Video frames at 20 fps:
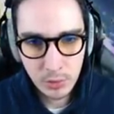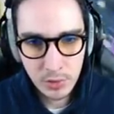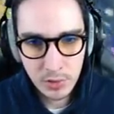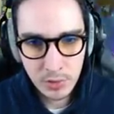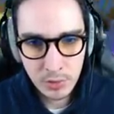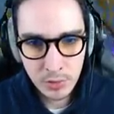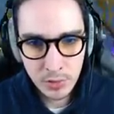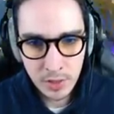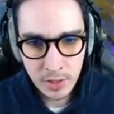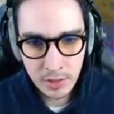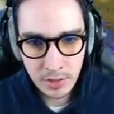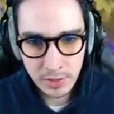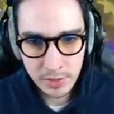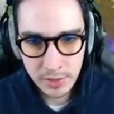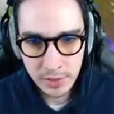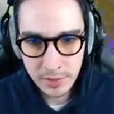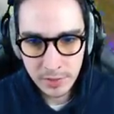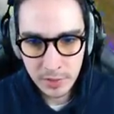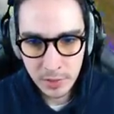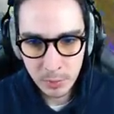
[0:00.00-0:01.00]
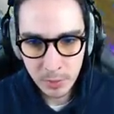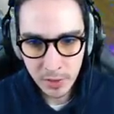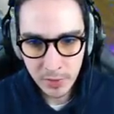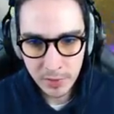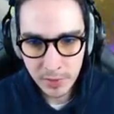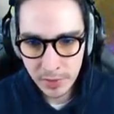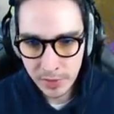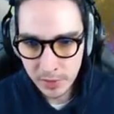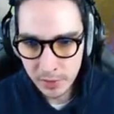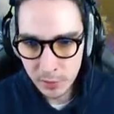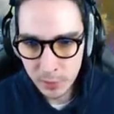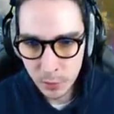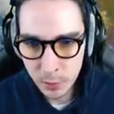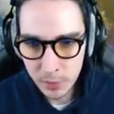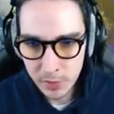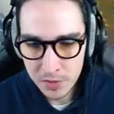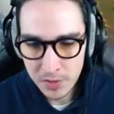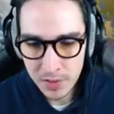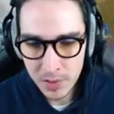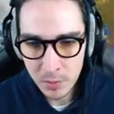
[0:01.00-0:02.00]
Donc si vous êtes intéressé par ces
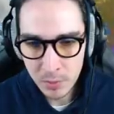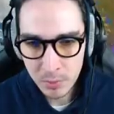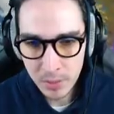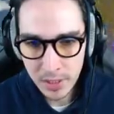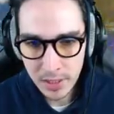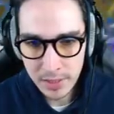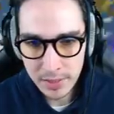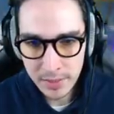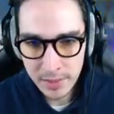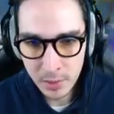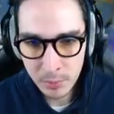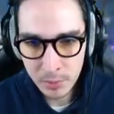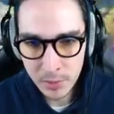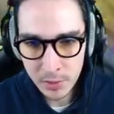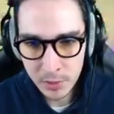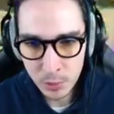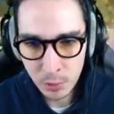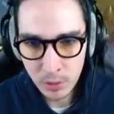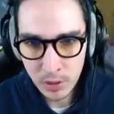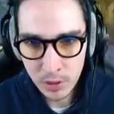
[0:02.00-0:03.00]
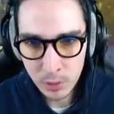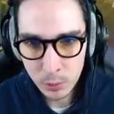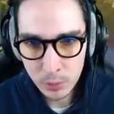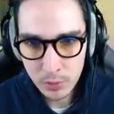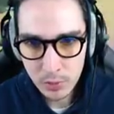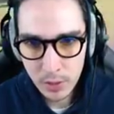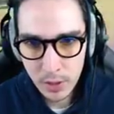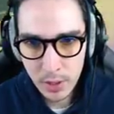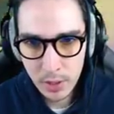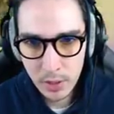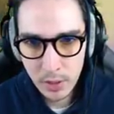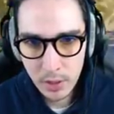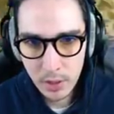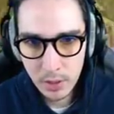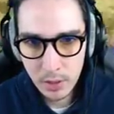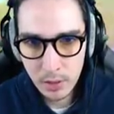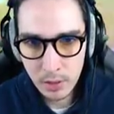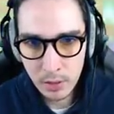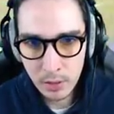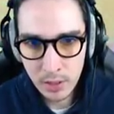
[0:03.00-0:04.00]
cristaux, n'hésitez pas à les taper sur la route.
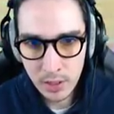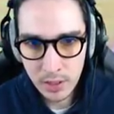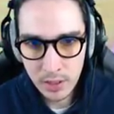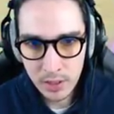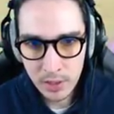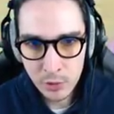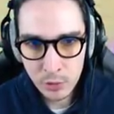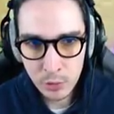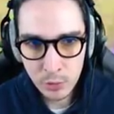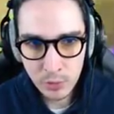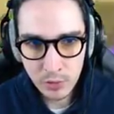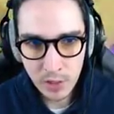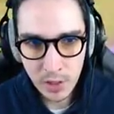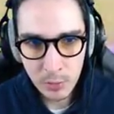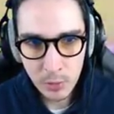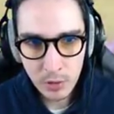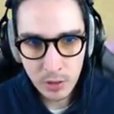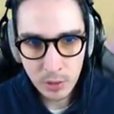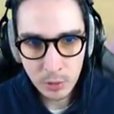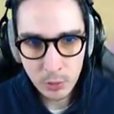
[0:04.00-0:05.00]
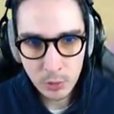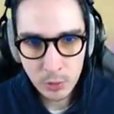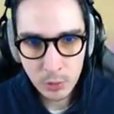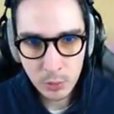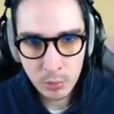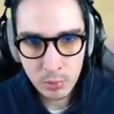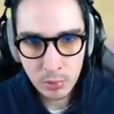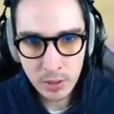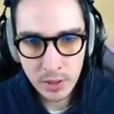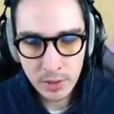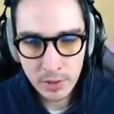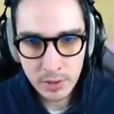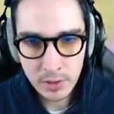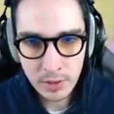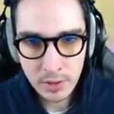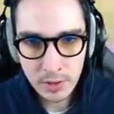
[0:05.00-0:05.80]
Euh, là, je vous montre vraiment la route que pour